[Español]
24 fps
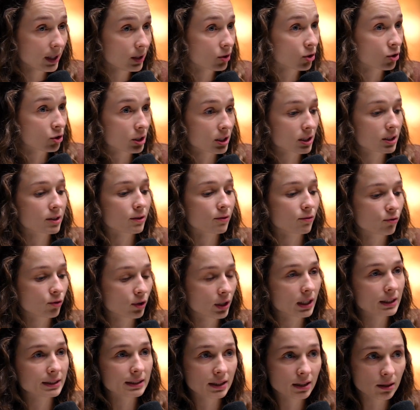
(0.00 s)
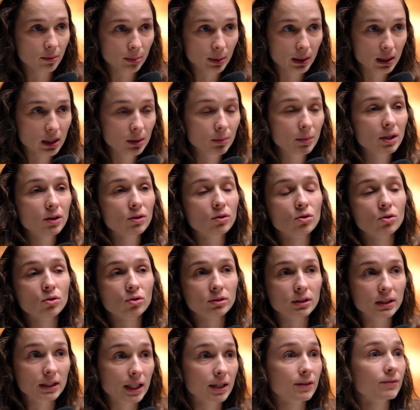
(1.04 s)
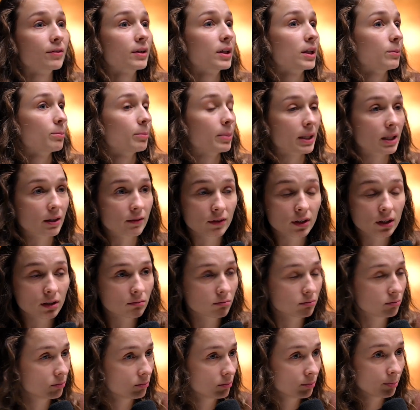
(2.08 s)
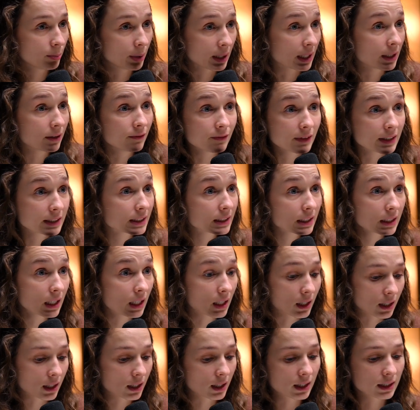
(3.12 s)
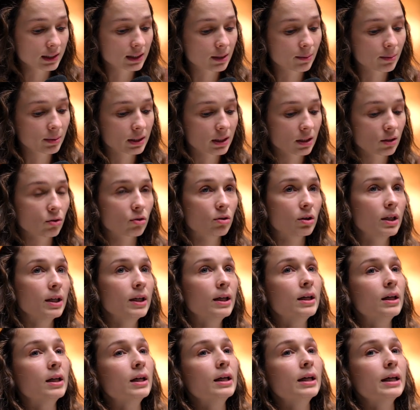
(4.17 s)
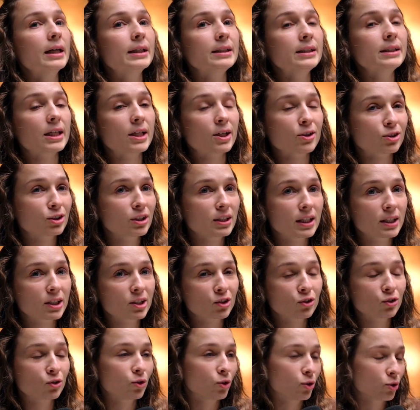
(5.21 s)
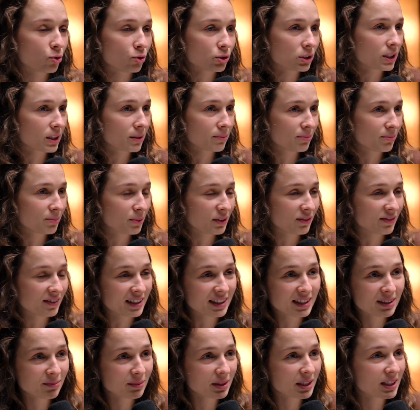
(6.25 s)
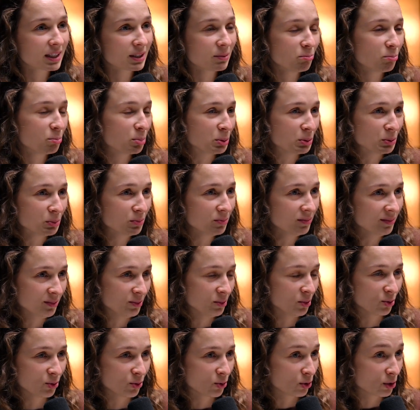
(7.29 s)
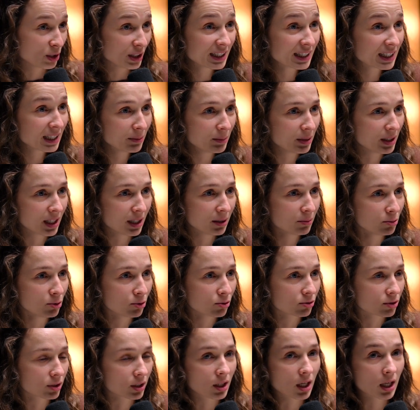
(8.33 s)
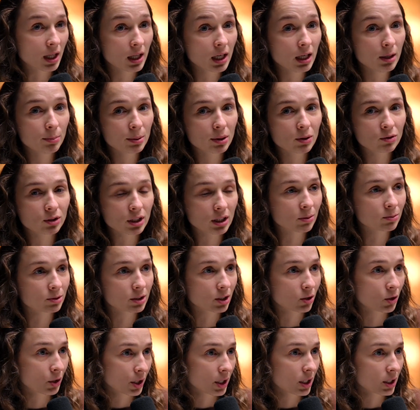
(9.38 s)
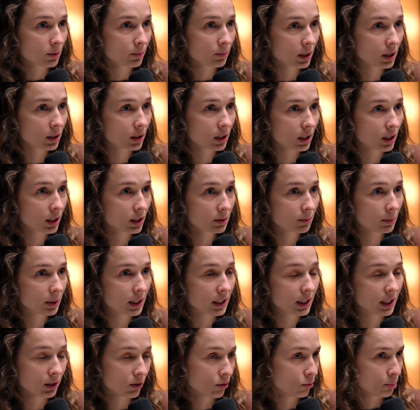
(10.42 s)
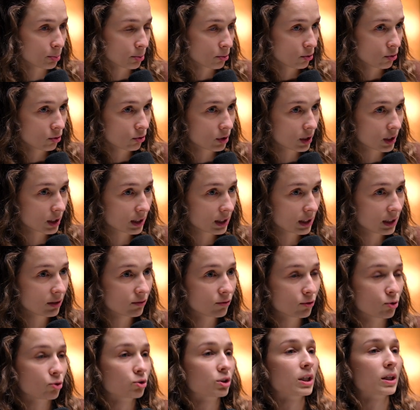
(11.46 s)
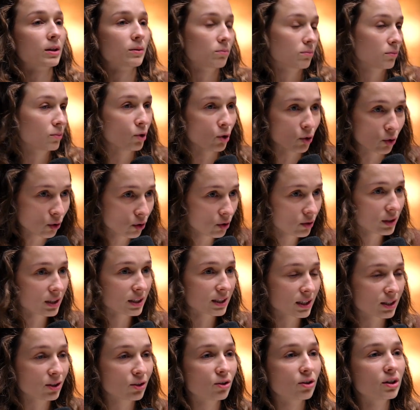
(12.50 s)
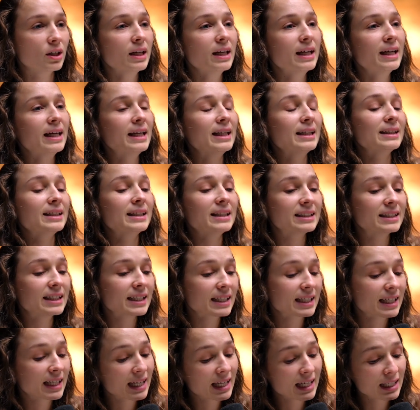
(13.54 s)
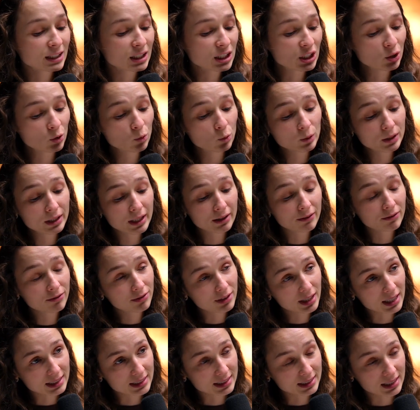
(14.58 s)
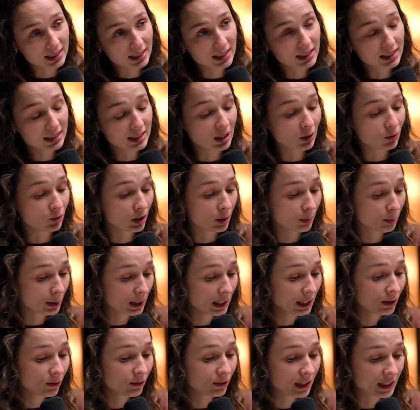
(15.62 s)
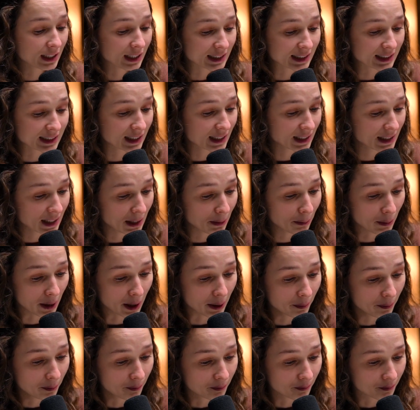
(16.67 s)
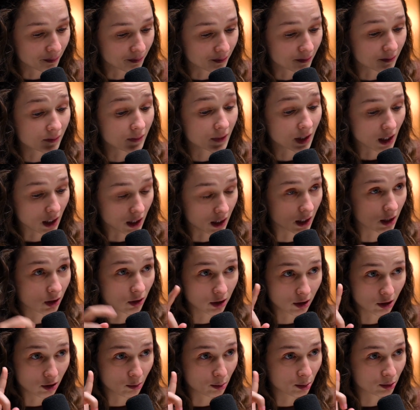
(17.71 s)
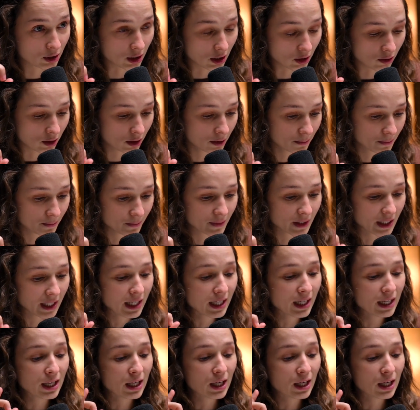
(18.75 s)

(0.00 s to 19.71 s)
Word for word: Entonces se fue ese departamento con el café para ver, para investigar qué está pasando. Y ellos dijeron, no, o sea, evidentemente, pues no, no discriminamos. A nadie le preguntamos de, coña, eres mexicano, pues no te sirvo. O sea, no, dice no. Dice que es una frase de una película que se llama, aquí lo tengo apuntado, ¿eh? Ah.